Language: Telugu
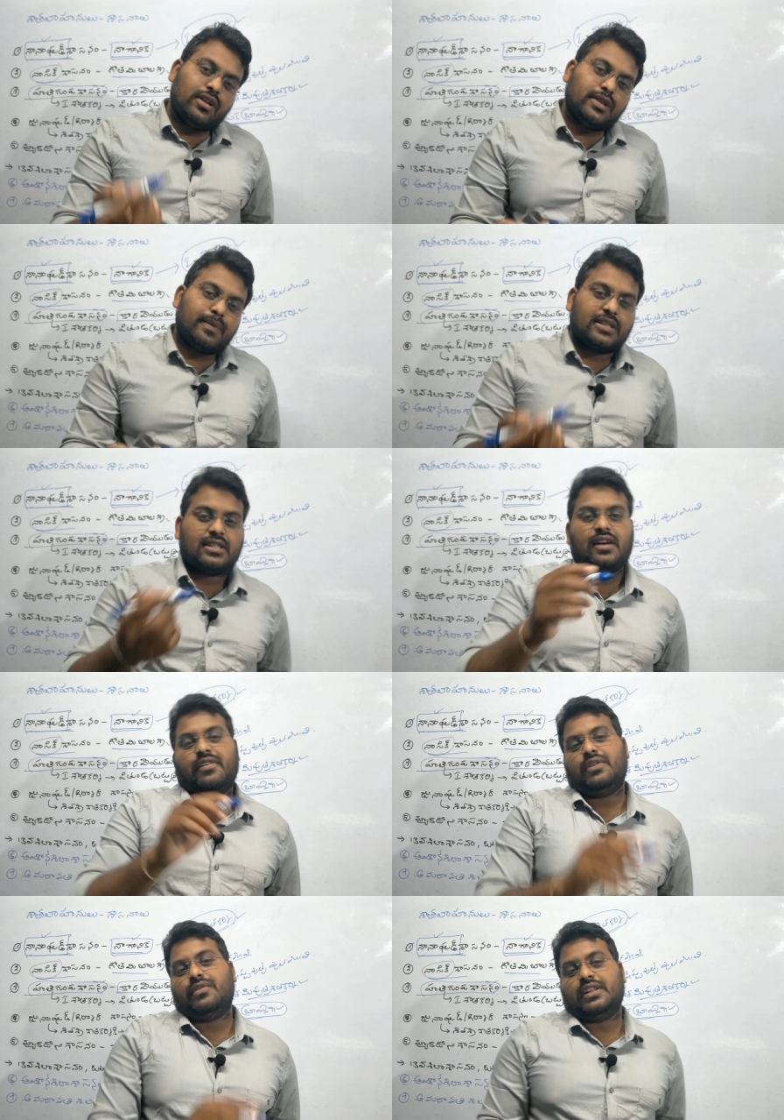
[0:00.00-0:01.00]
గురించి
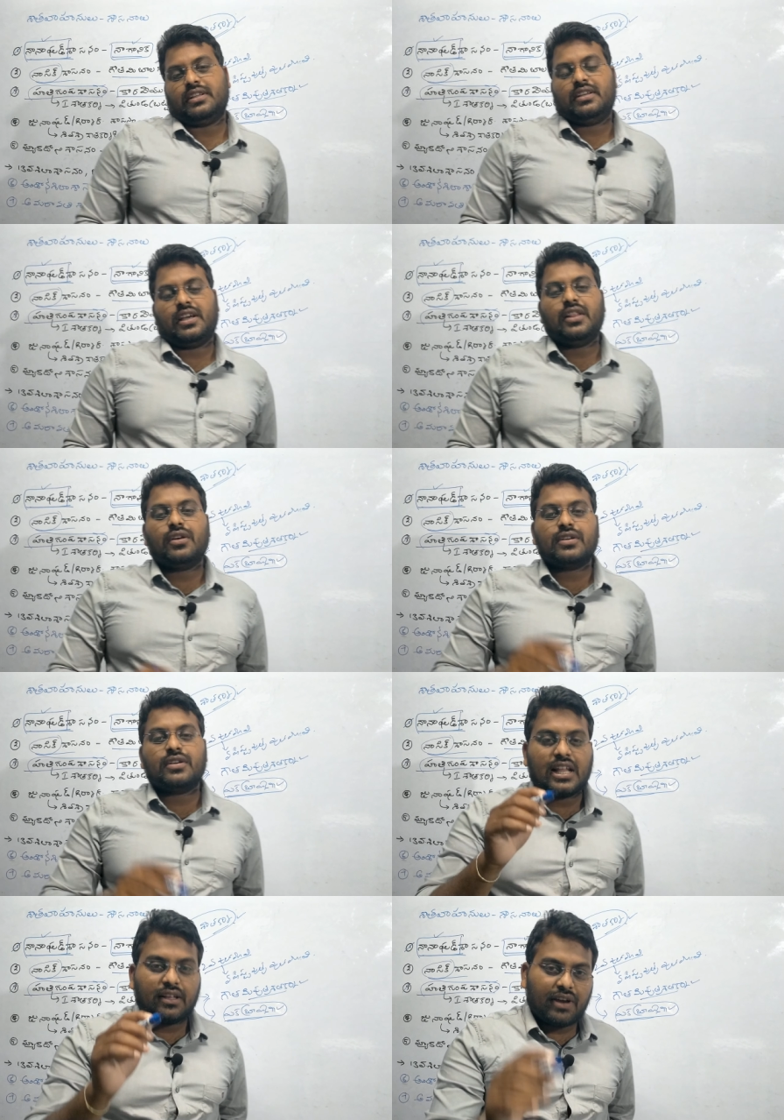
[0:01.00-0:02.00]
ప్రస్తావన ఉన్నది ఎందుకు
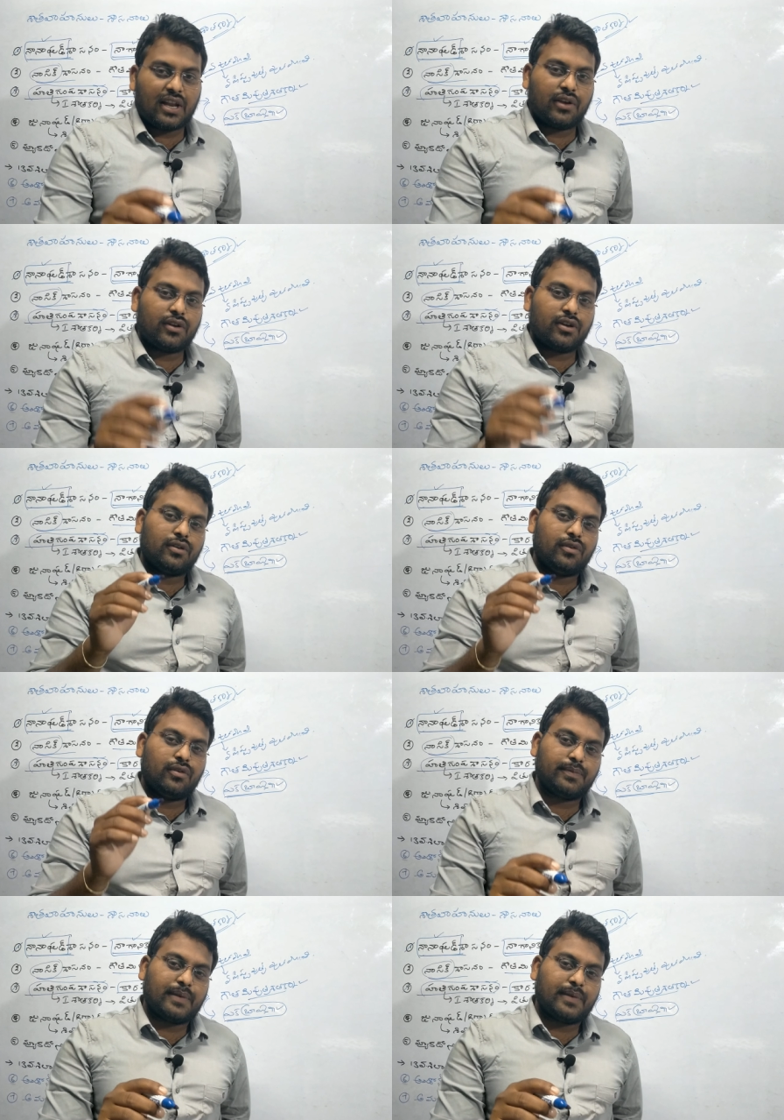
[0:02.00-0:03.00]
శాతవాహనుల
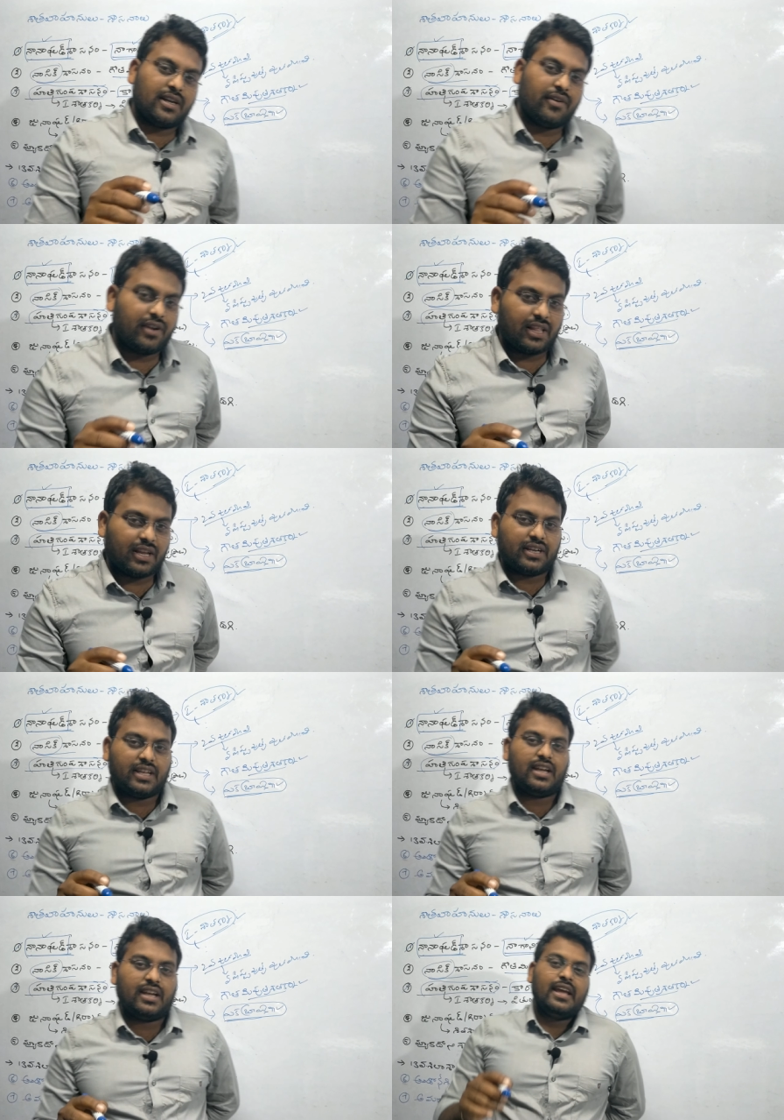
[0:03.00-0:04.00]
గురించి ప్రస్తావన ఉన్నదంటే
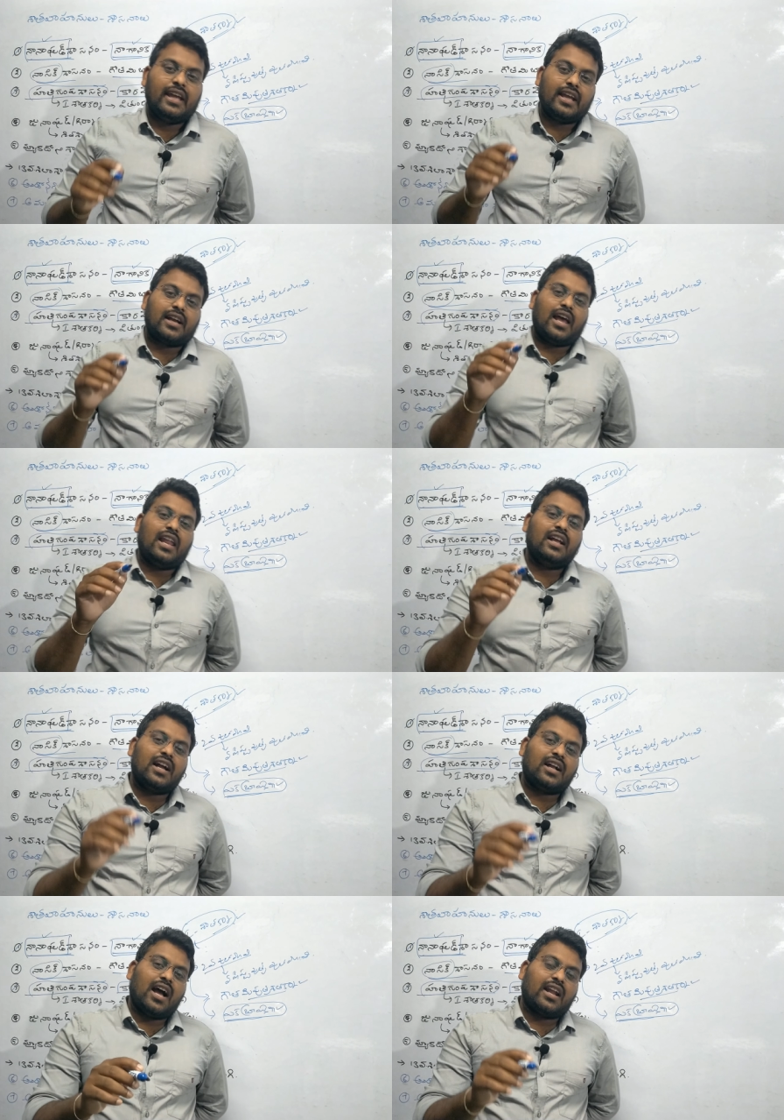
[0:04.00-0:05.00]
ఈ కళింగ
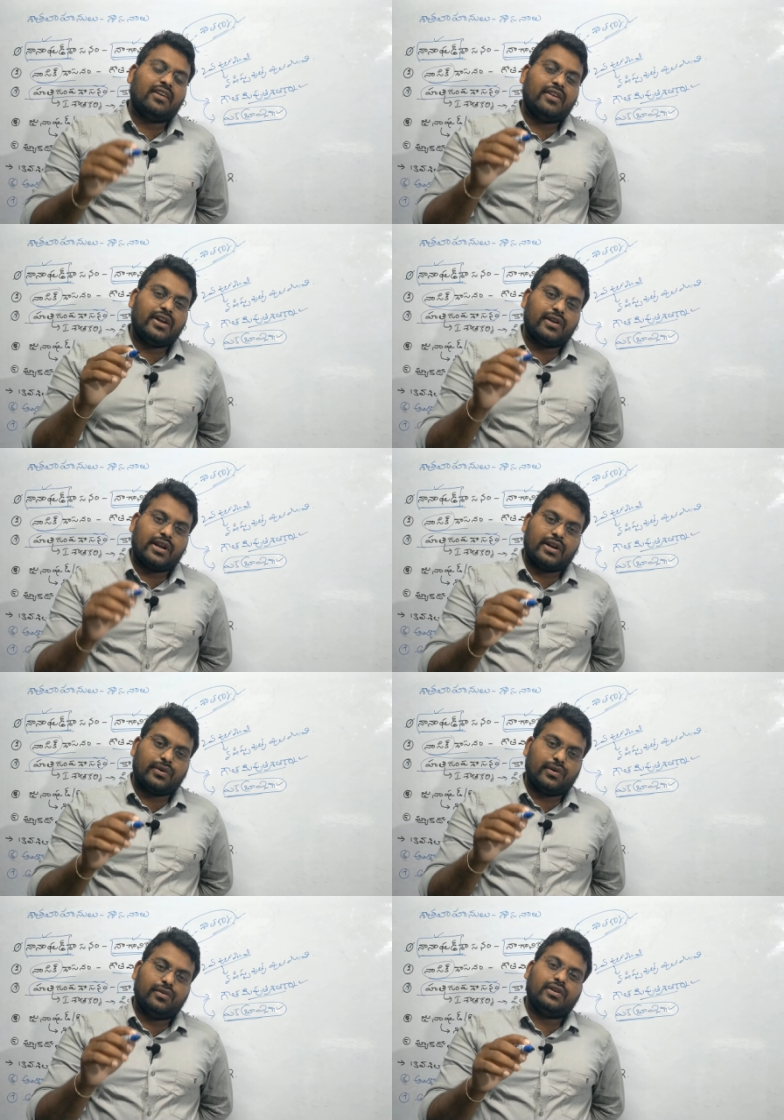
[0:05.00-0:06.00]
కారవేయుడు
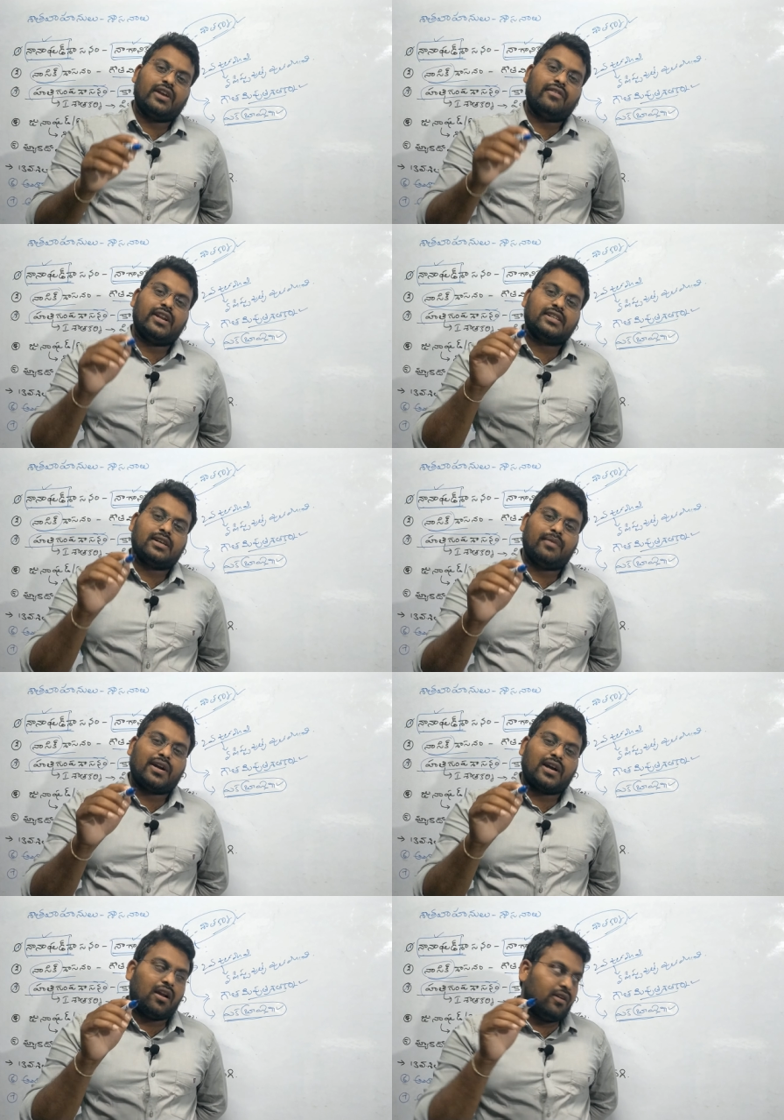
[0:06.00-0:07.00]
అనేటోడు ఎవరి
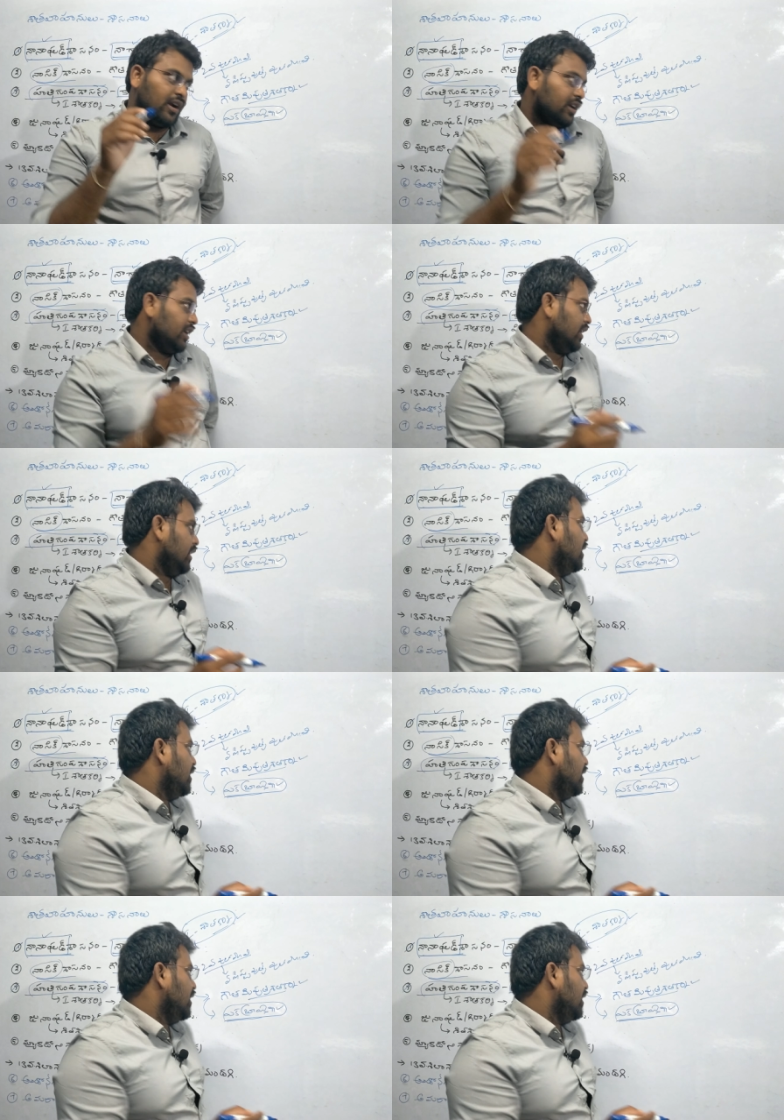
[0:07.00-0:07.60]
సమకాలంలో అంటే